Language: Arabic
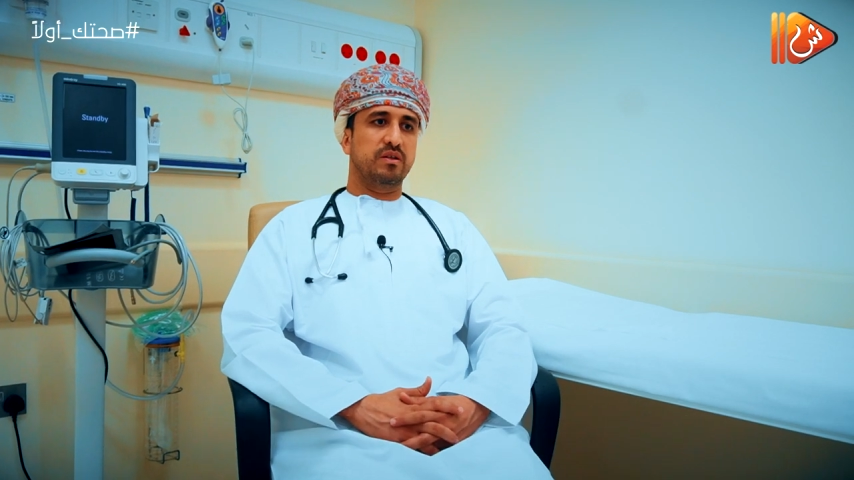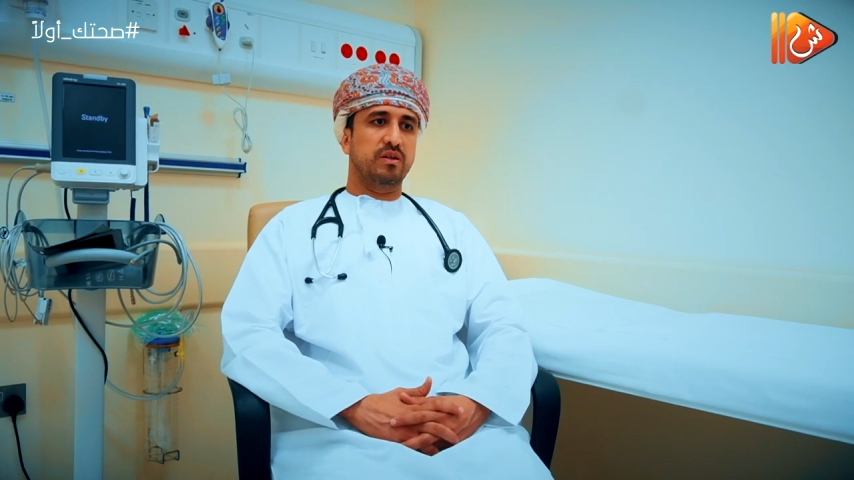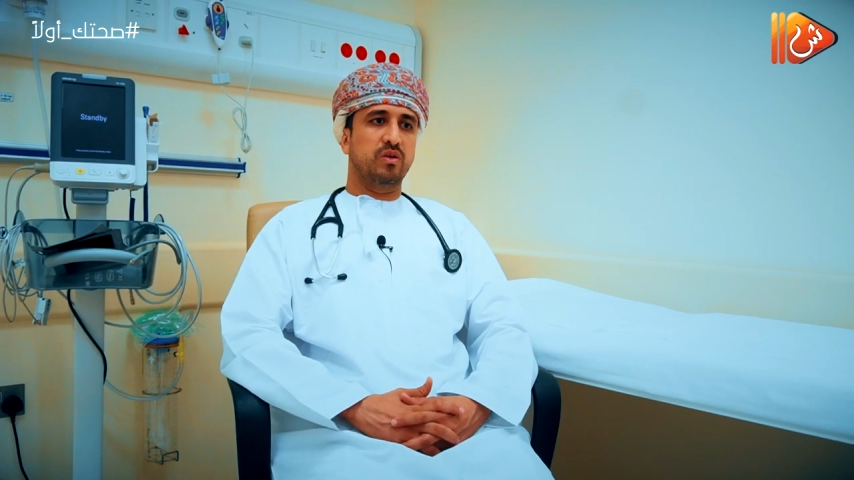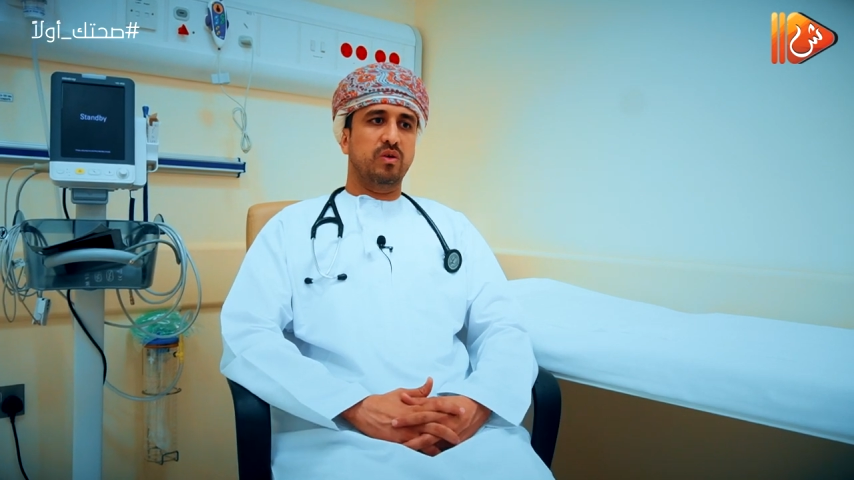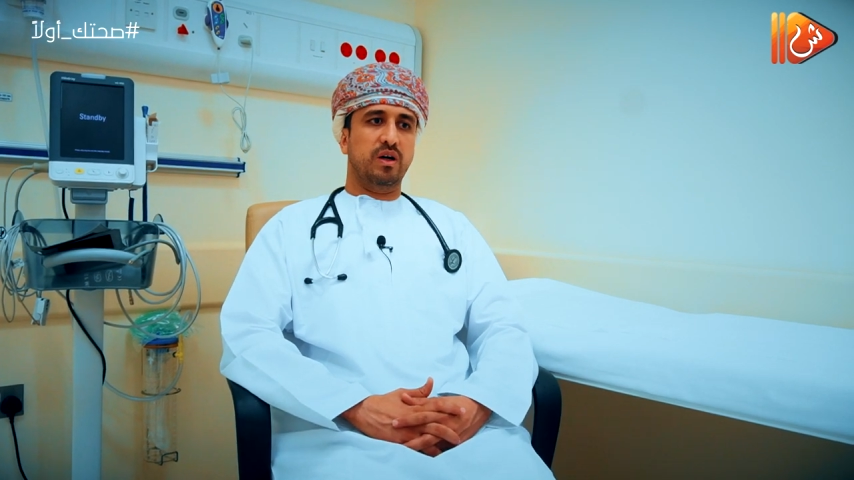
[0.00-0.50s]

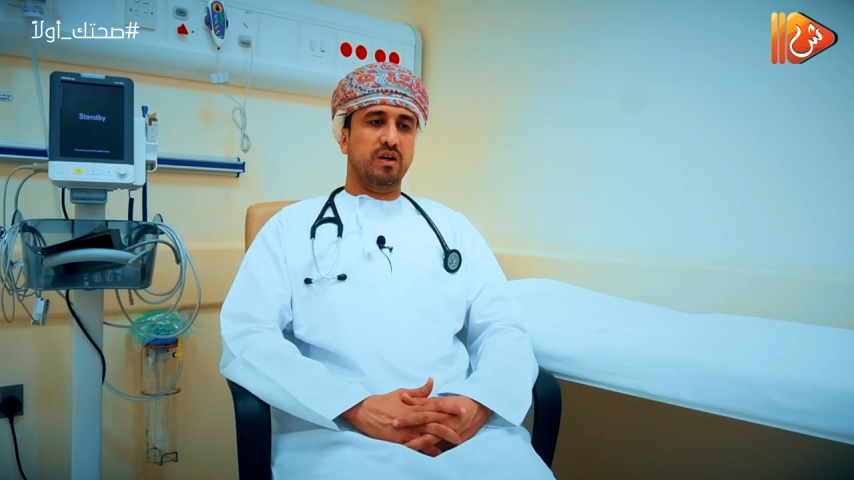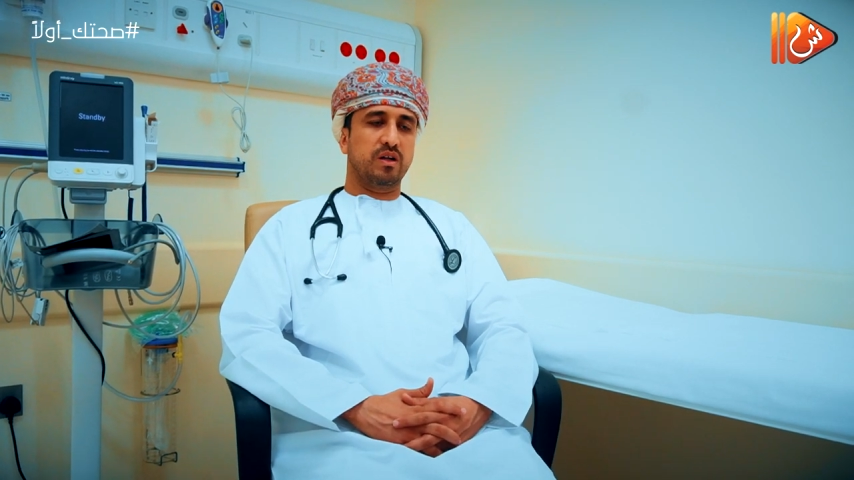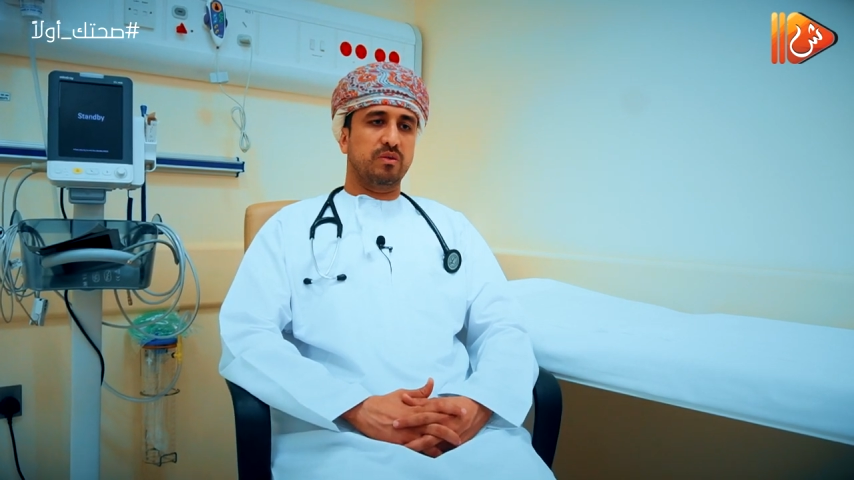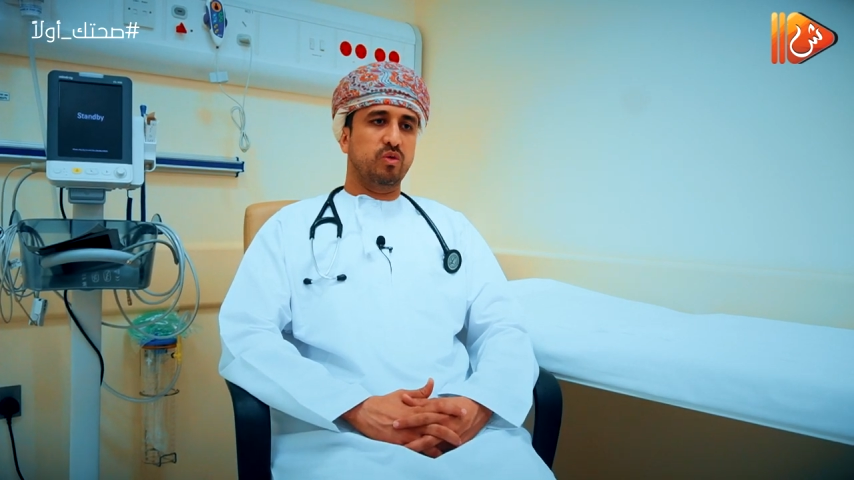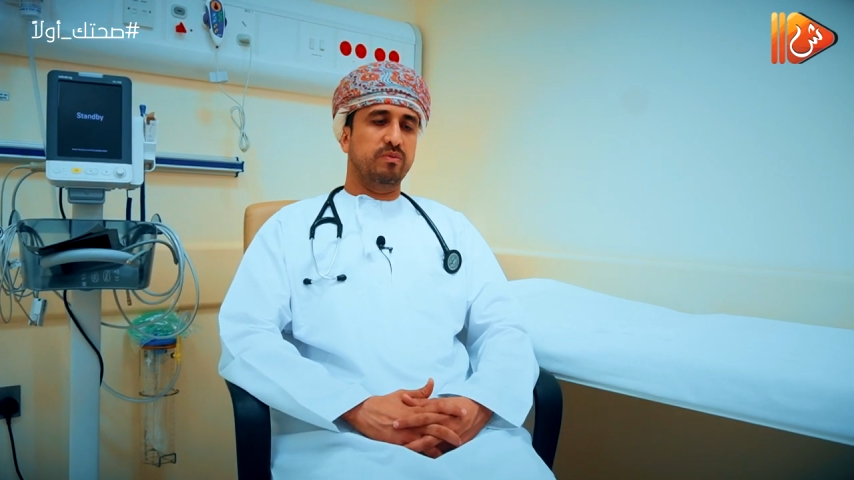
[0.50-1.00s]
له
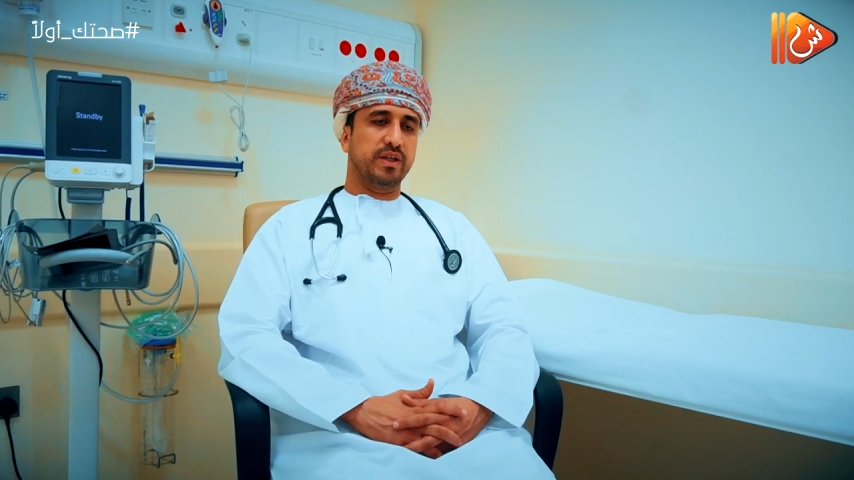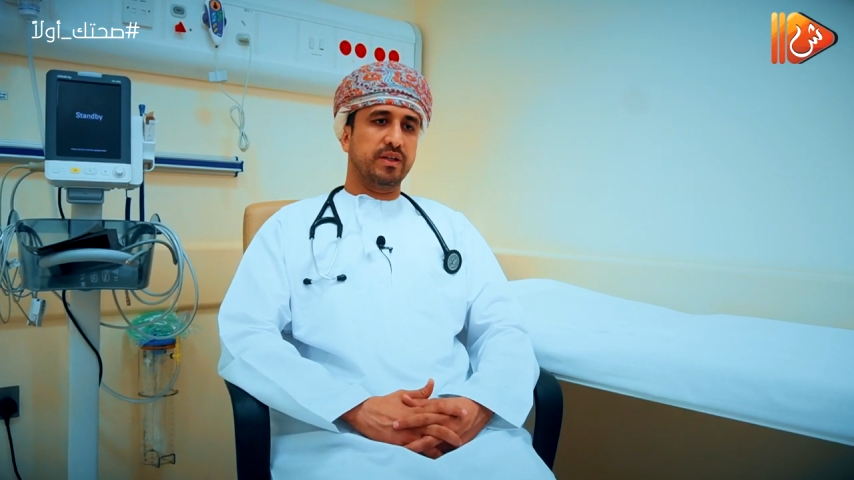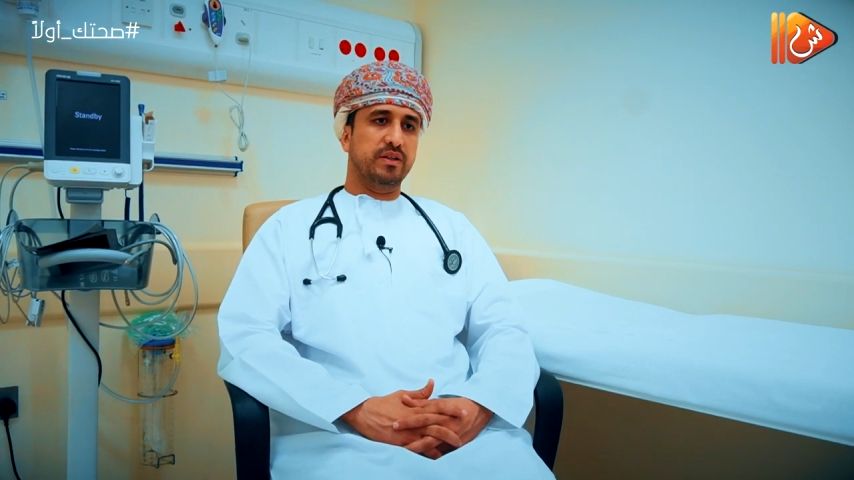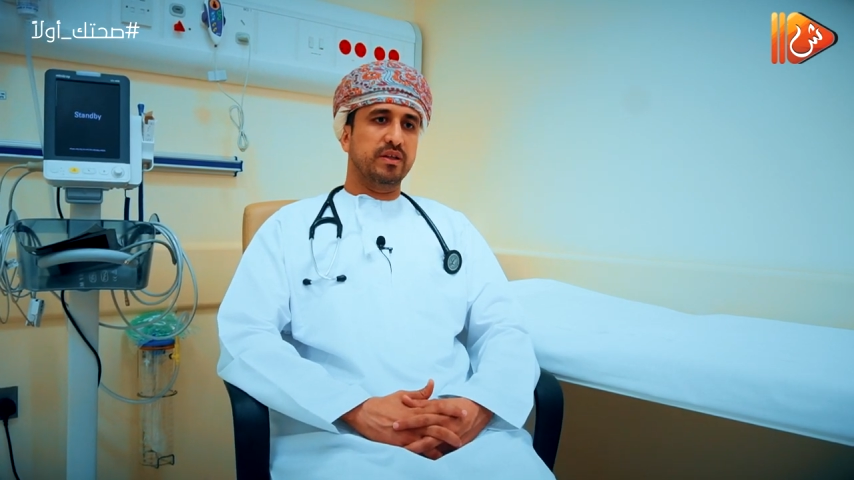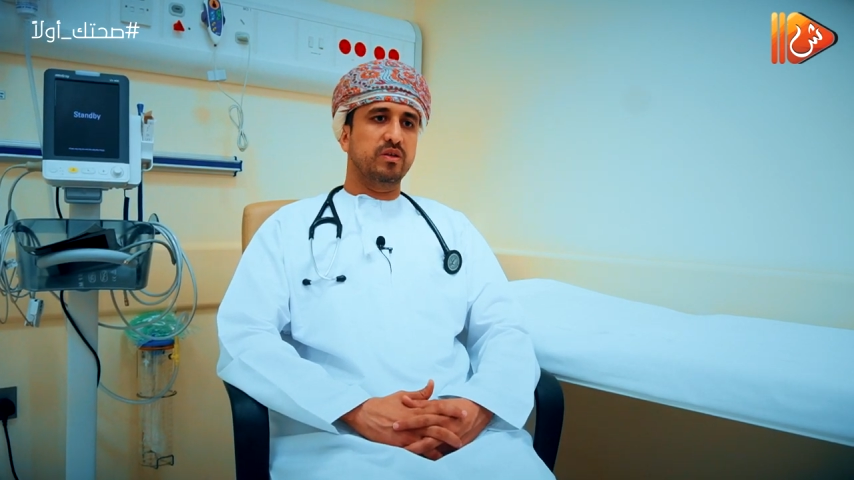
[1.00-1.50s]
أعراض مهمة
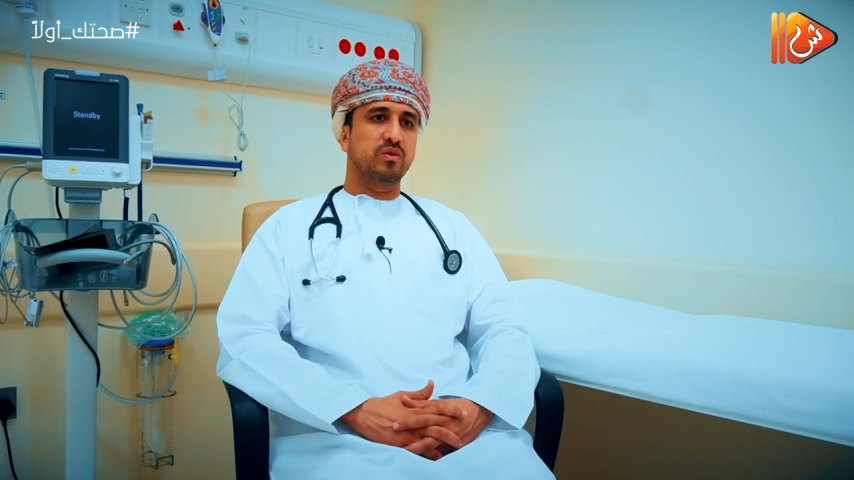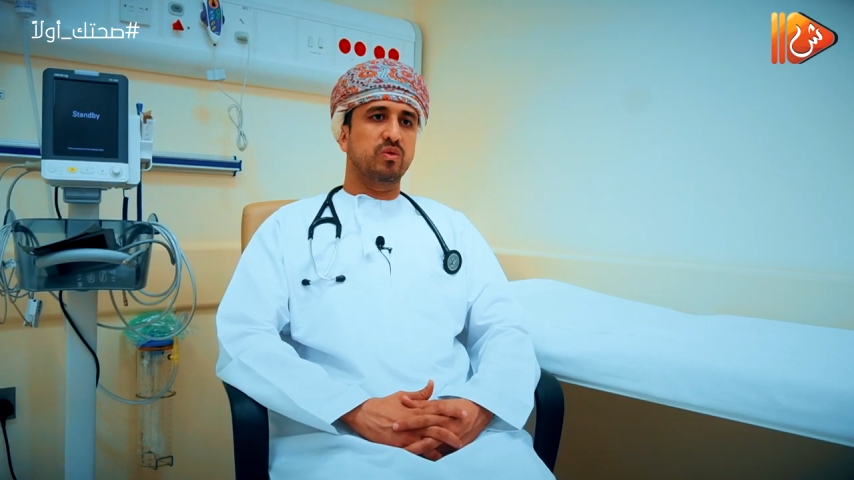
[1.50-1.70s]
جدا